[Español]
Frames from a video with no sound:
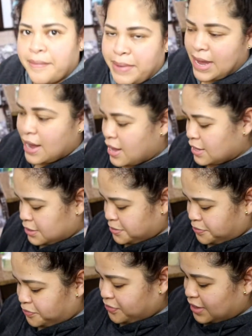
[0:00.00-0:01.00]
Amigas,
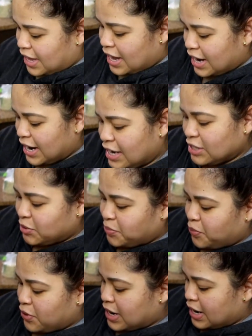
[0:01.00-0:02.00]
ya regreso
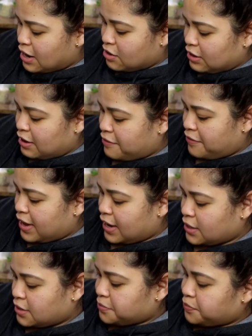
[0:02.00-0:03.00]
por acá otra
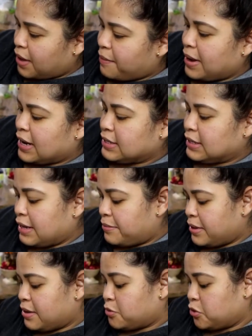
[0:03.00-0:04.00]
vez. Amigas, ya
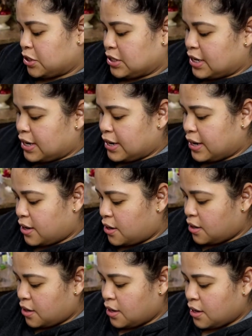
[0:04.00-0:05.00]
terminamos de cenar.
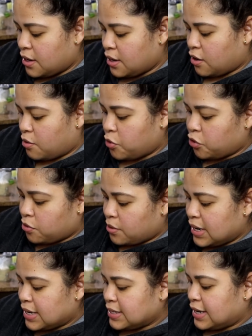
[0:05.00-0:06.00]
¿Cómo
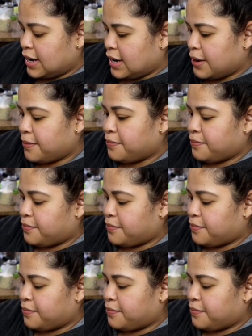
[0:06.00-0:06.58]
estuvo la cena?